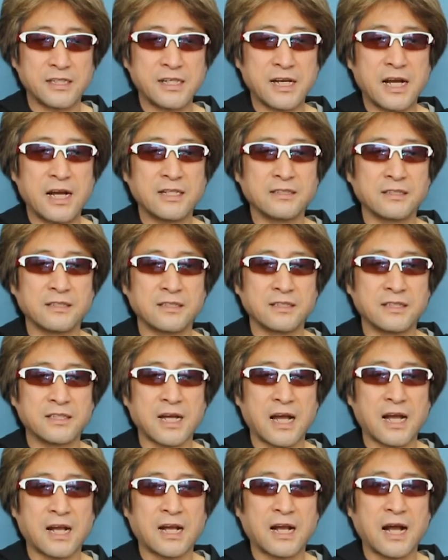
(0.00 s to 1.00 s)
じゃん
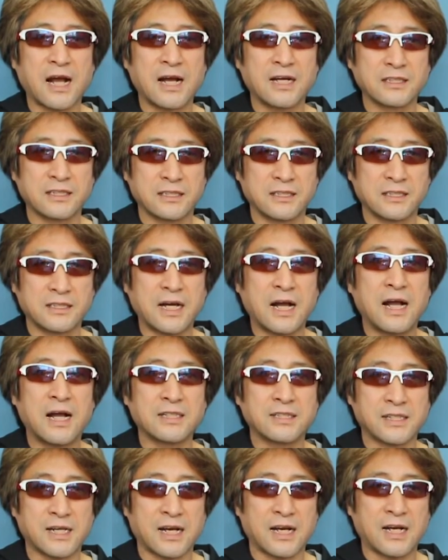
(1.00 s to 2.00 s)
じゃかん
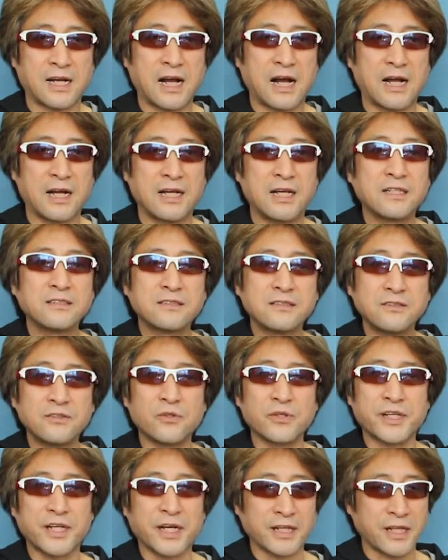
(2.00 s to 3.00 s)
かじゃかん
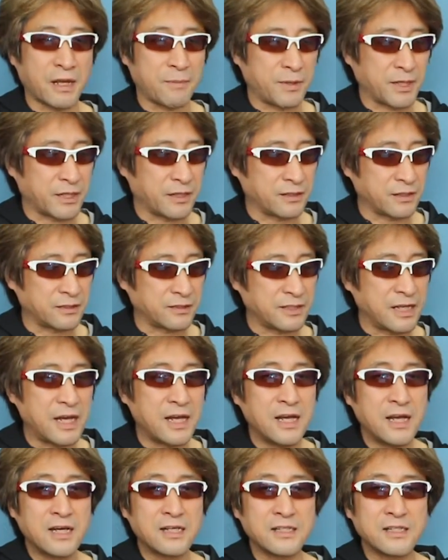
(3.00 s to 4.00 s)
を弾かないパターンです
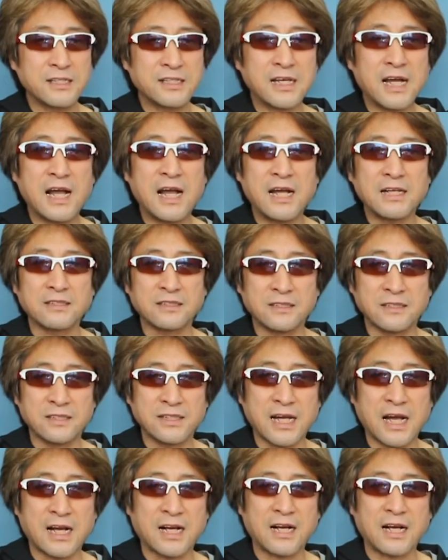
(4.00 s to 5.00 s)
ねじゃん
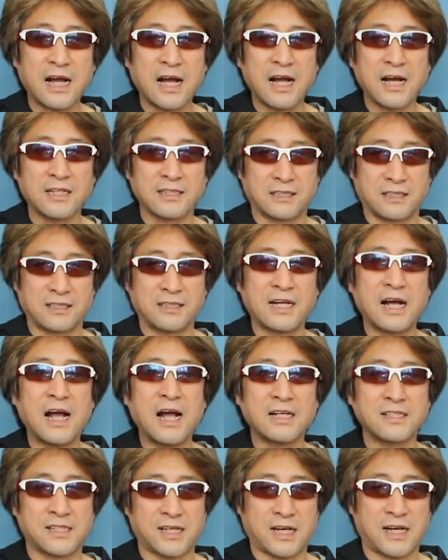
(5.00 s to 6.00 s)
じゃかかじゃ
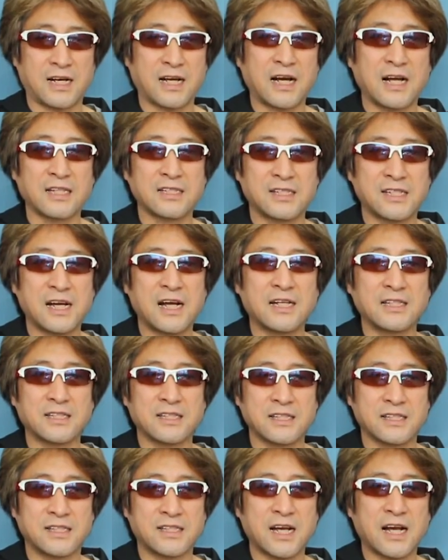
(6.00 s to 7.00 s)
かじゃ
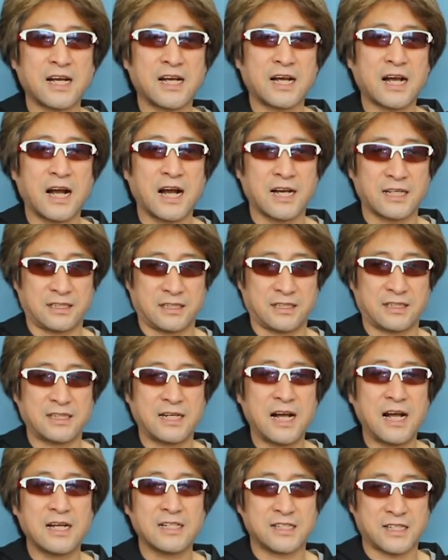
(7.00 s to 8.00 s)
んじゃ
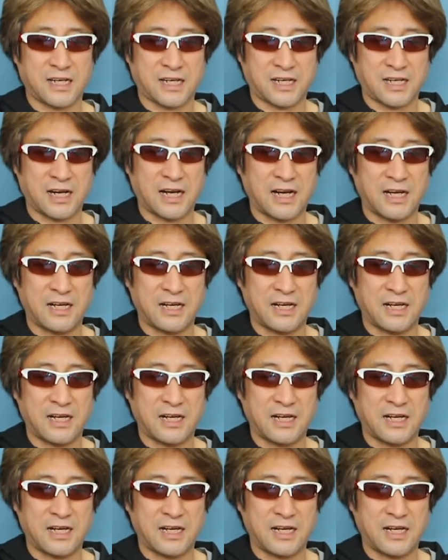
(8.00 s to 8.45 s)
かかじゃか